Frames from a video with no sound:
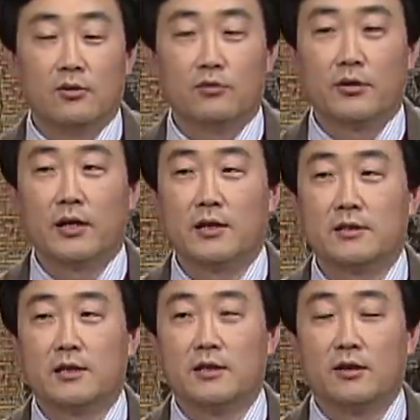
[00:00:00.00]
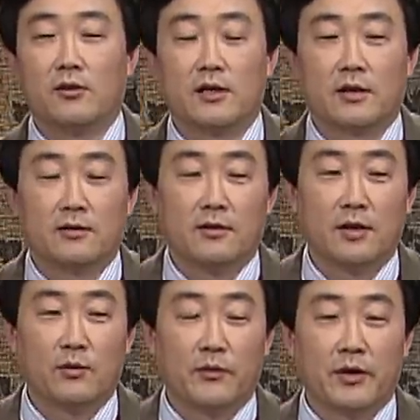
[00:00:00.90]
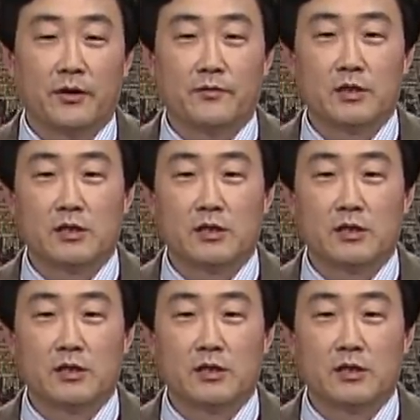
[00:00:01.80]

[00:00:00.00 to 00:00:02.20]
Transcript: 우리가 이제 인터넷 같은 데 보면